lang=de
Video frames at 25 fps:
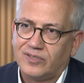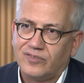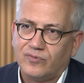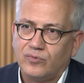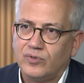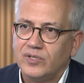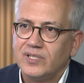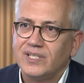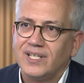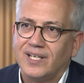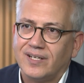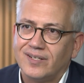Das
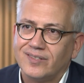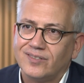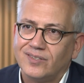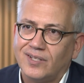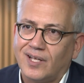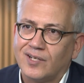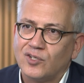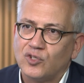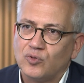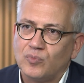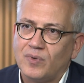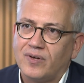würde jedes
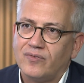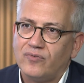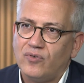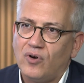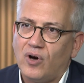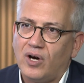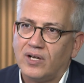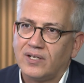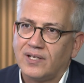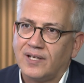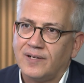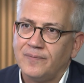Land
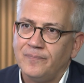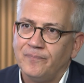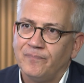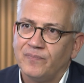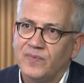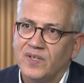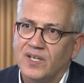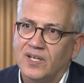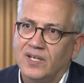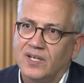überfordern.